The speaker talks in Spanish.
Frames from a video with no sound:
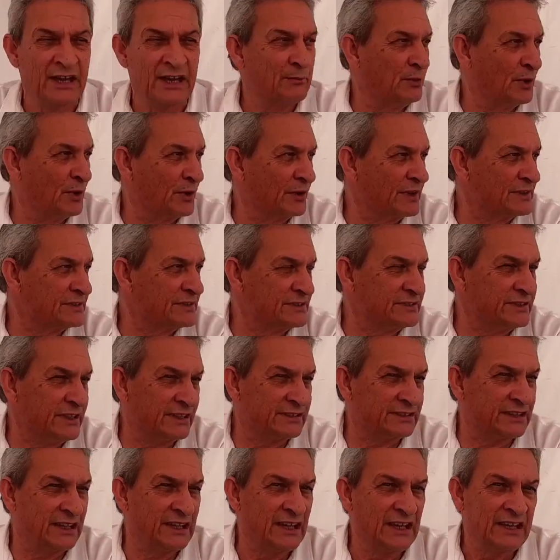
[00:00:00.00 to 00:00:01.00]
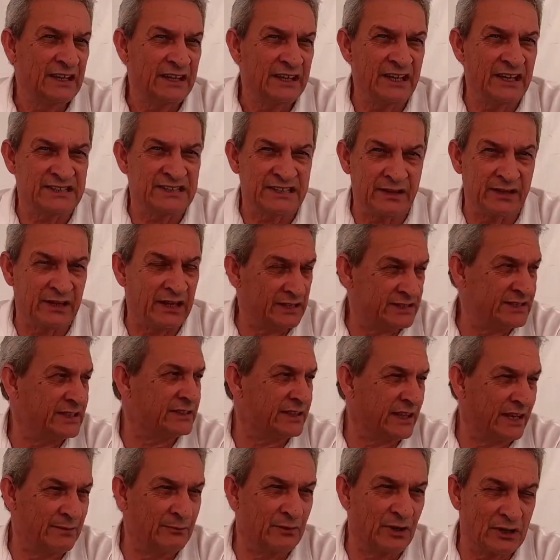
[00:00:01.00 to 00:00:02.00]
por 17, y si,
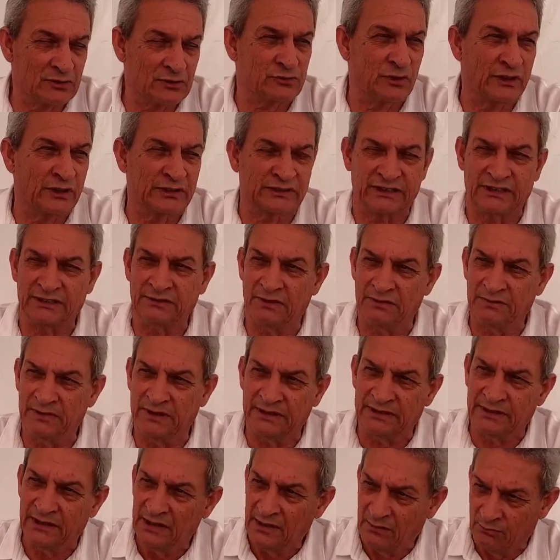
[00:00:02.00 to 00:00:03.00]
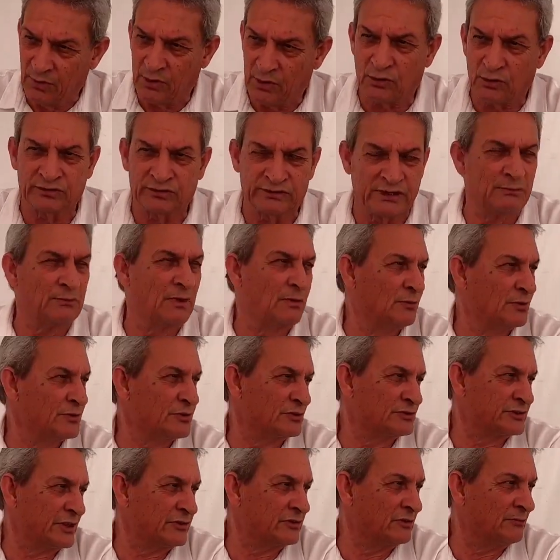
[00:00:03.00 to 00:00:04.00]
tenemos la suerte de vivir, pues contamos
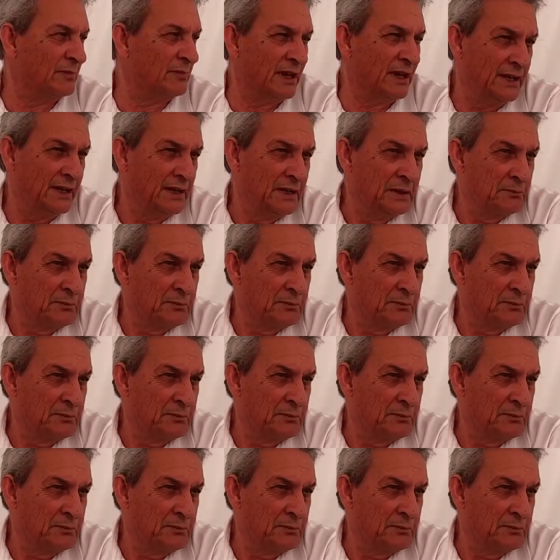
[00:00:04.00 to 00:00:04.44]
muchos años más.